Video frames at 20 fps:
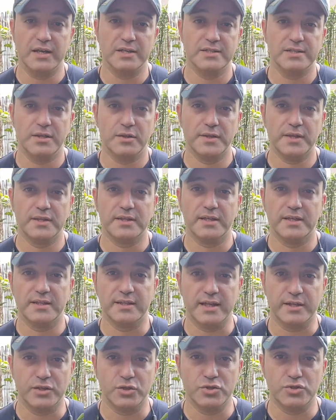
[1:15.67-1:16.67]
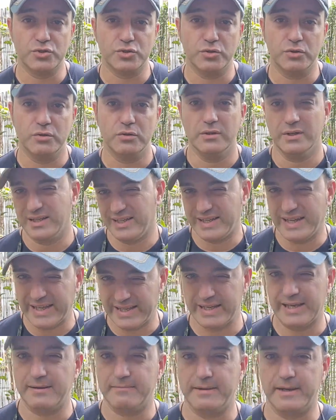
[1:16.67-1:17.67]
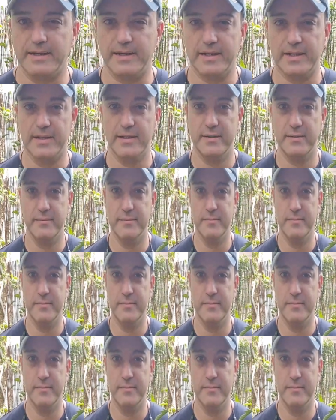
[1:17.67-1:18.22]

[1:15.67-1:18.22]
han sido de 38, que ya vale.